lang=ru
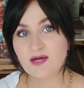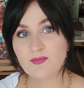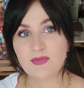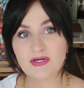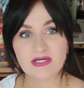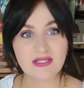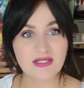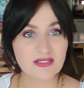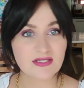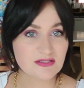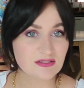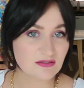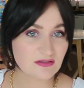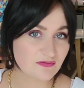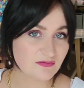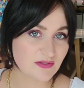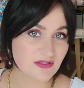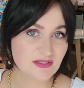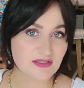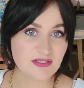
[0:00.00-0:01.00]

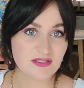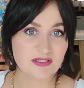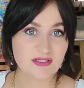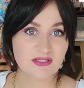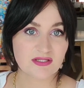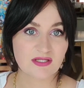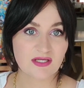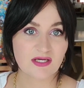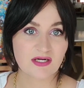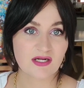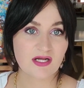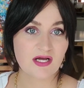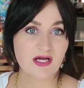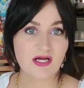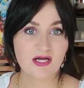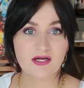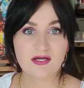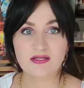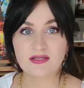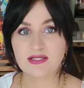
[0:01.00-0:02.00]
маркетинговые
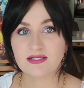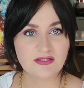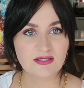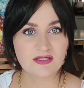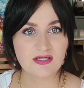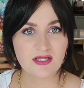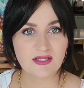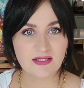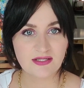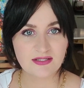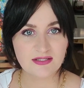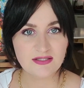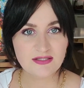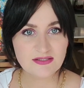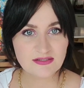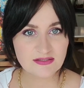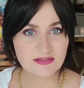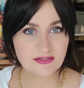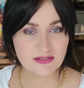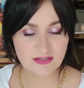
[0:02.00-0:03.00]
директора, директора
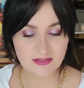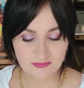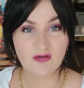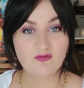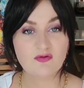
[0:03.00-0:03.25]
логистики.